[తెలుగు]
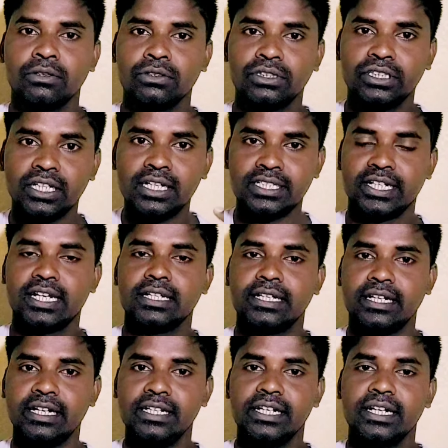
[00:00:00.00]
కొత్తగా ఛానల్
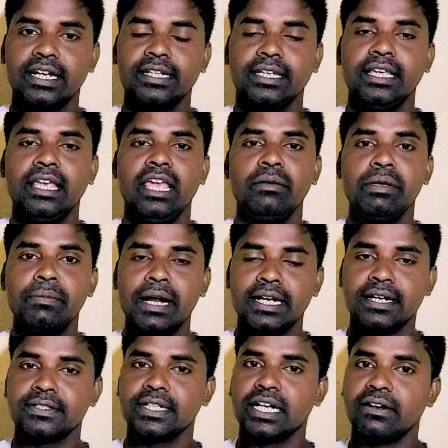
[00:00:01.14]
క్రియేట్ చేయడానికి ఏమేమి
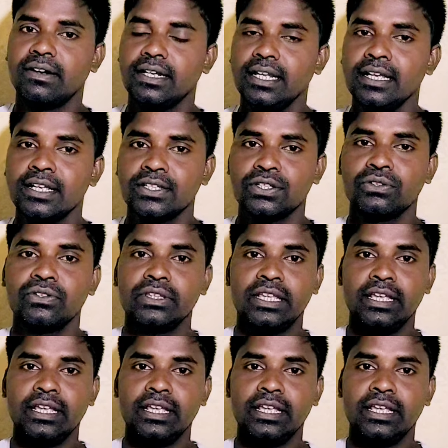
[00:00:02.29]
ఐటమ్స్ కావాలి సో